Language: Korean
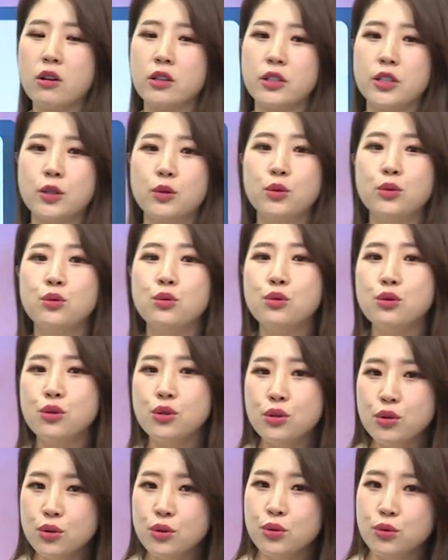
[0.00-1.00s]
그리고 do
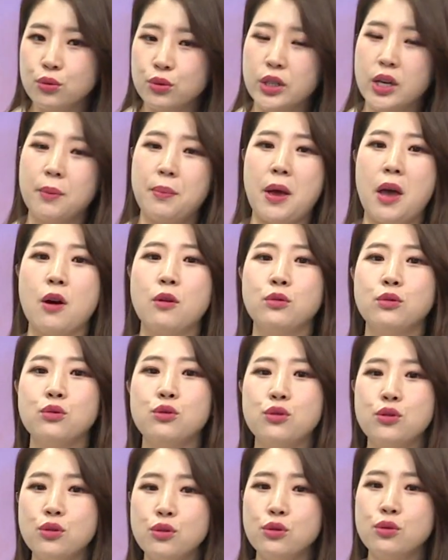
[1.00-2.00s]
우리가 배운
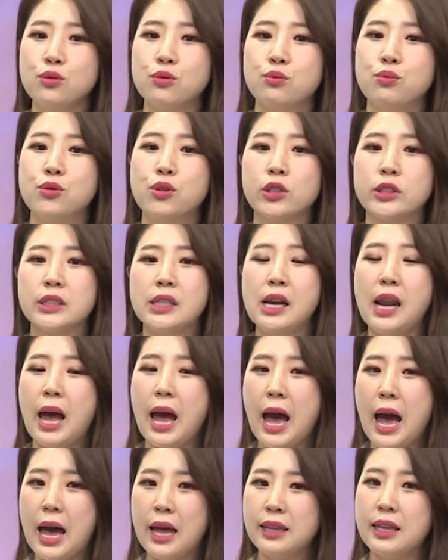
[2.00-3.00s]
do 무엇을
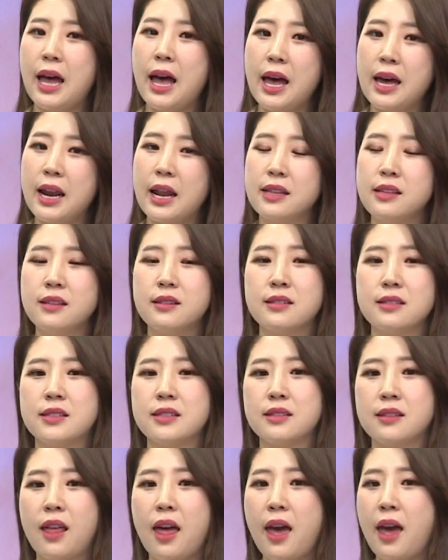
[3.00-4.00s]
하다라는
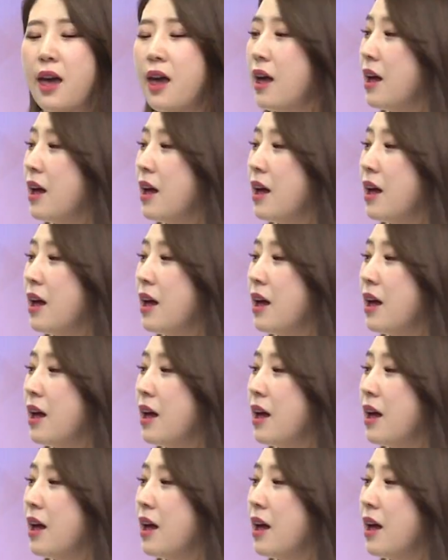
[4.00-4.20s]
뜻인데